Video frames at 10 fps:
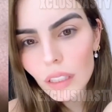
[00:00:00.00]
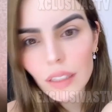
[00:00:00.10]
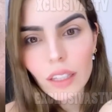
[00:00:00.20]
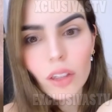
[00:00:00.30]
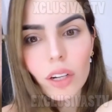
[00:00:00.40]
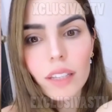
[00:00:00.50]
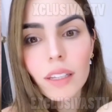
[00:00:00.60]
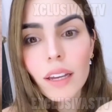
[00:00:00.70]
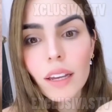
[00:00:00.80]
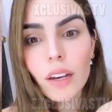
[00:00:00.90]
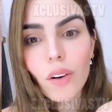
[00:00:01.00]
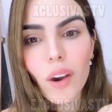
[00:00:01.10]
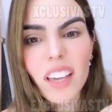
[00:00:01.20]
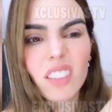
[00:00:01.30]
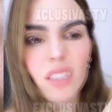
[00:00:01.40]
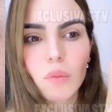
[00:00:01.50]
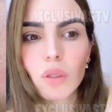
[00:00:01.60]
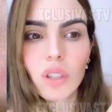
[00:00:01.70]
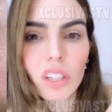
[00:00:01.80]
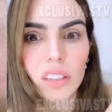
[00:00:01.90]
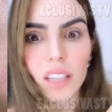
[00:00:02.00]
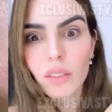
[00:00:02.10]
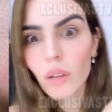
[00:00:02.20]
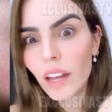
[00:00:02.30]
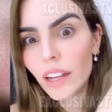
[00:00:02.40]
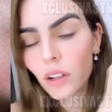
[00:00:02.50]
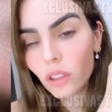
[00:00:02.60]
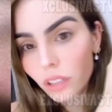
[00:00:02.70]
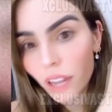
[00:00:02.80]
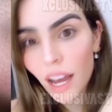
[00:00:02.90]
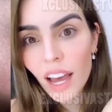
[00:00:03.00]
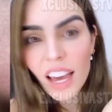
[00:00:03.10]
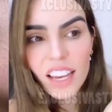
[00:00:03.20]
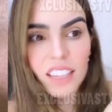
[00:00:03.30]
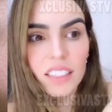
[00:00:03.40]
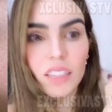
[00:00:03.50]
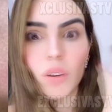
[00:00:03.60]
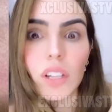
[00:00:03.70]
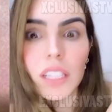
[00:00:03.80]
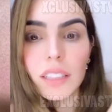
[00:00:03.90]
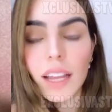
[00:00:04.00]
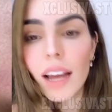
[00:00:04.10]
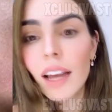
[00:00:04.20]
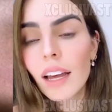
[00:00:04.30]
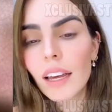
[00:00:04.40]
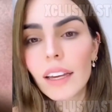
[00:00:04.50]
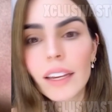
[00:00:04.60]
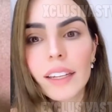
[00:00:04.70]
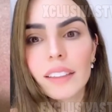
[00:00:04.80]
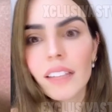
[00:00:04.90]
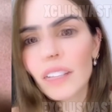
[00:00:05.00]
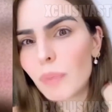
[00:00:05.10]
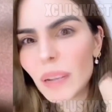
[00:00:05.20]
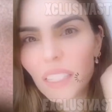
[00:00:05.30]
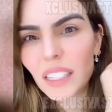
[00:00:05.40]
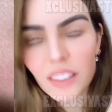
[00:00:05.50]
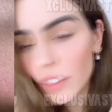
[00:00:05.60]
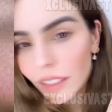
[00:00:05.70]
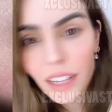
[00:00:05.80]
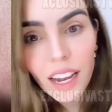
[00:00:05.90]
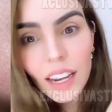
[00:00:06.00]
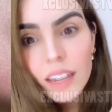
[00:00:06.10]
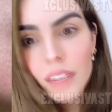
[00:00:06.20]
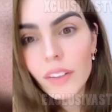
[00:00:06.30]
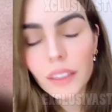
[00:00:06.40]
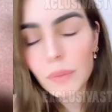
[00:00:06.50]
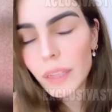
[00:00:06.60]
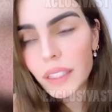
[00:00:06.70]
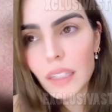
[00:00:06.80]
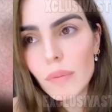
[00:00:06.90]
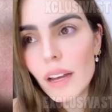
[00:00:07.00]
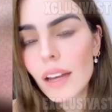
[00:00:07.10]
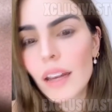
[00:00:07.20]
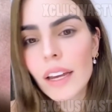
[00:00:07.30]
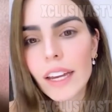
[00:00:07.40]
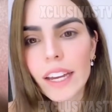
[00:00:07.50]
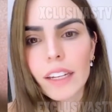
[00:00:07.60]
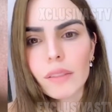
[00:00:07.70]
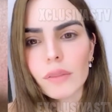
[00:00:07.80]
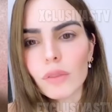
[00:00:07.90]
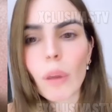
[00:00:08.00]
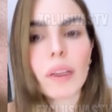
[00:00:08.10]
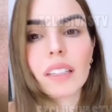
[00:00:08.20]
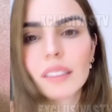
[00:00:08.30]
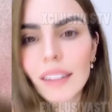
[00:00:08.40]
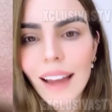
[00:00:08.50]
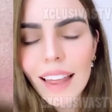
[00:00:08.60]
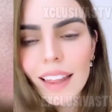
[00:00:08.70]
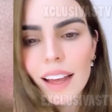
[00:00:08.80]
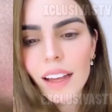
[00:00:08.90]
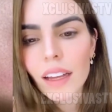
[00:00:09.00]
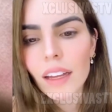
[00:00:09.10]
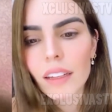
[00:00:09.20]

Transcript: diciéndoles, oye, estos muslotes, tu caderota, estás gordita, eh, te ves fatal, pésima, eh, no aprendiste nada,